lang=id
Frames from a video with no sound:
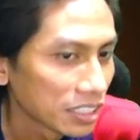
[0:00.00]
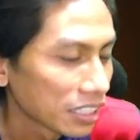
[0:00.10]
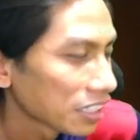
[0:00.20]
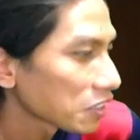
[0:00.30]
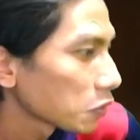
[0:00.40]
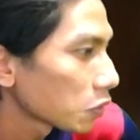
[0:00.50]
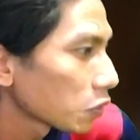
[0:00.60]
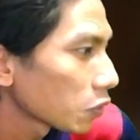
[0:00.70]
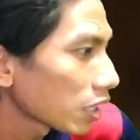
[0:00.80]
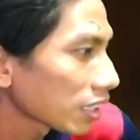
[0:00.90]
ingat
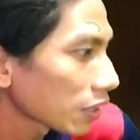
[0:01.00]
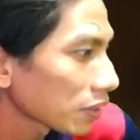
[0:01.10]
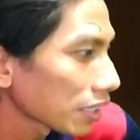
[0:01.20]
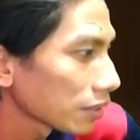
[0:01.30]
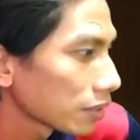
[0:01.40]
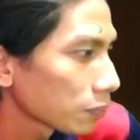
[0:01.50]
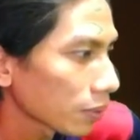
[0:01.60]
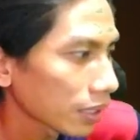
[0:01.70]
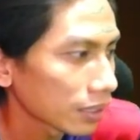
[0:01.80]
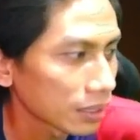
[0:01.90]
guru ulang tahun kayaknya di
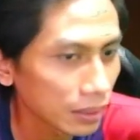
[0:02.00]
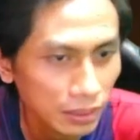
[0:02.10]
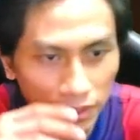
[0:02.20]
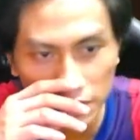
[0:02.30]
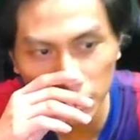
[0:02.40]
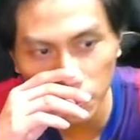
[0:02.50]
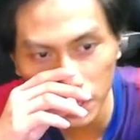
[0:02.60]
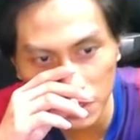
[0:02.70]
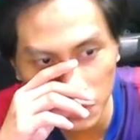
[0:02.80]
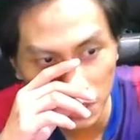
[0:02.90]
di
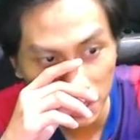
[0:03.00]
surprise tuh.